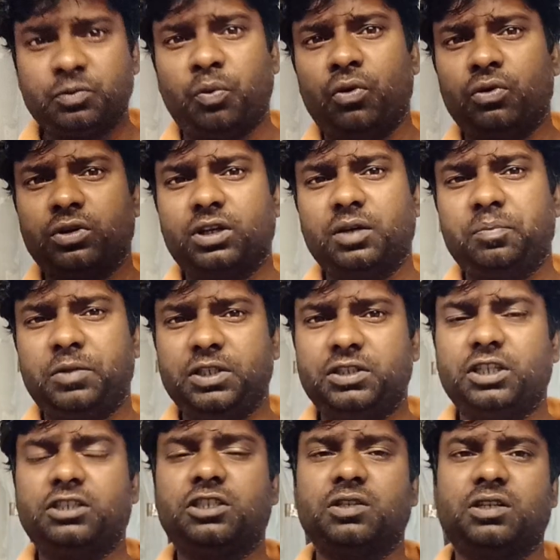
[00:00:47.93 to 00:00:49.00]
इस फ़ोन के
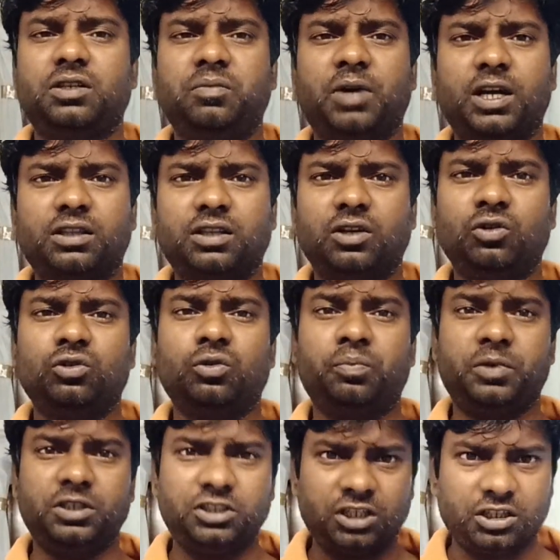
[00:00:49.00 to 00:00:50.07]
फीचर्स की बात करूँ तो
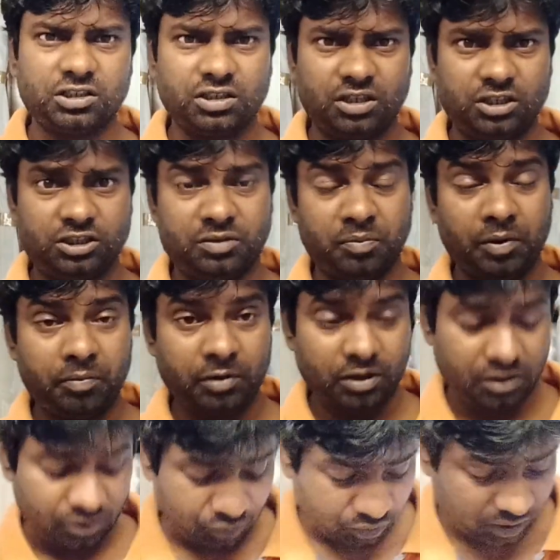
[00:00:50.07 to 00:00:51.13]
फीचर्स इसमें
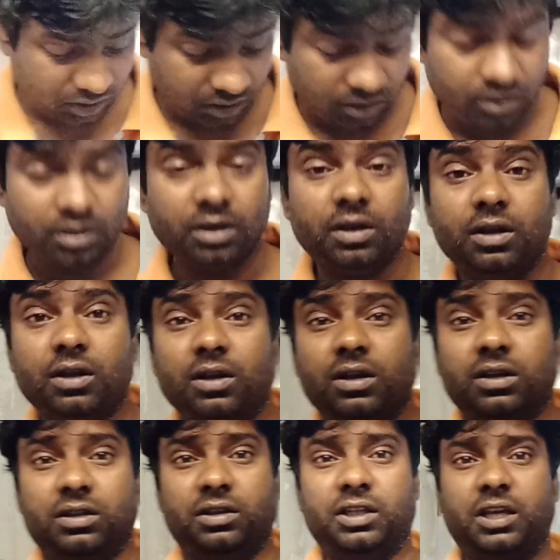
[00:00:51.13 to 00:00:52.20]
भी वही
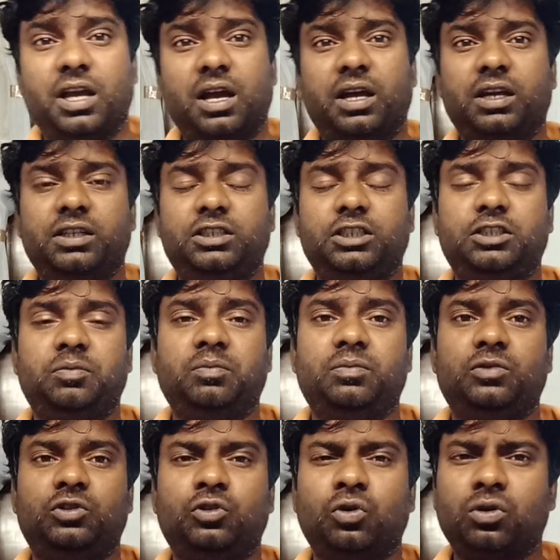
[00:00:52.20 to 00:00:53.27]
दिया है जिस
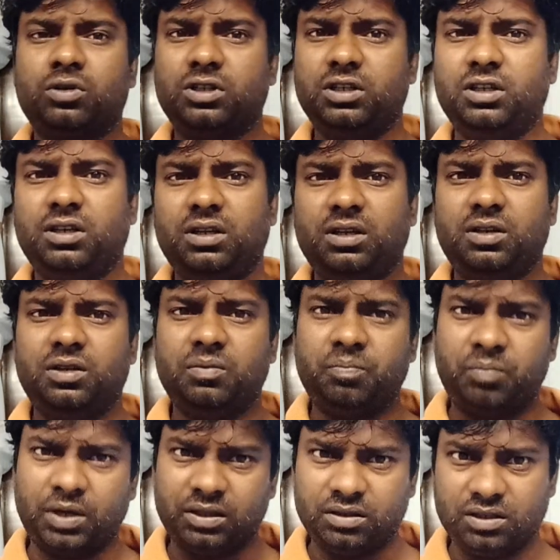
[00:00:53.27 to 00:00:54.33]
जो कि
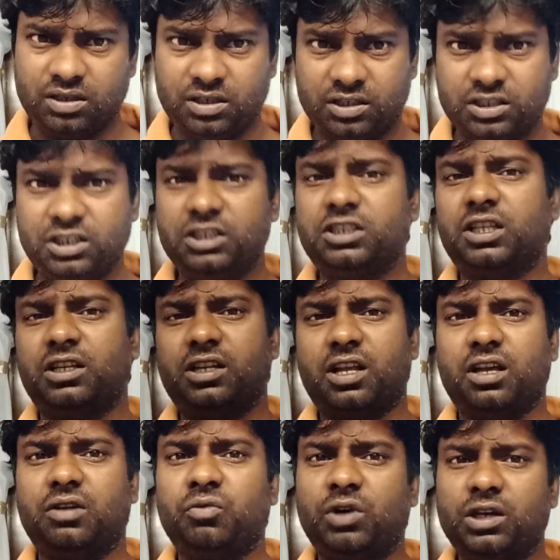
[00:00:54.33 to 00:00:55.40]
इक्कीस
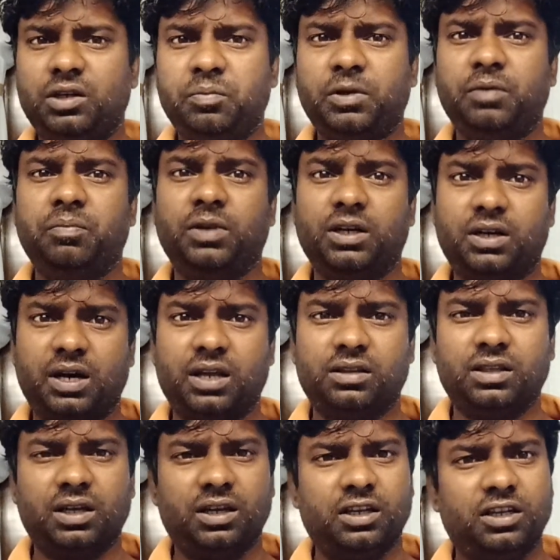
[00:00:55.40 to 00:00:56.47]
हज़ार वाले में मिल रहा
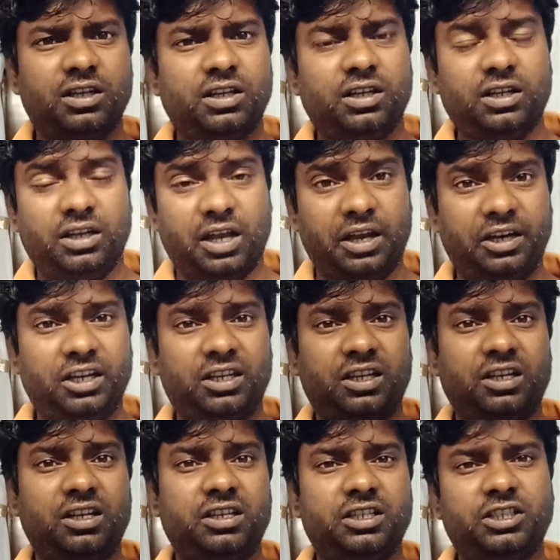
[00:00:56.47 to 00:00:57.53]
था यानी
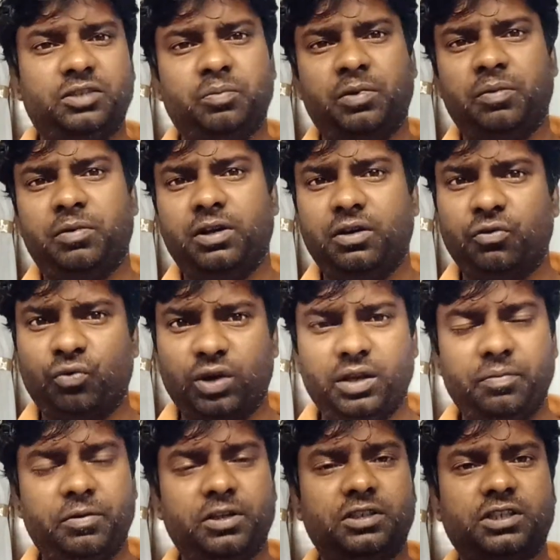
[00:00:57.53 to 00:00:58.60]
कि इसमें भी
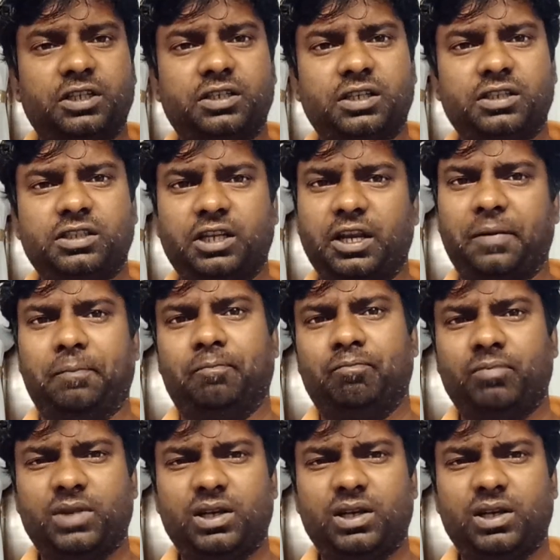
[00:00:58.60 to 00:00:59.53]
वही फीचर्स है सेम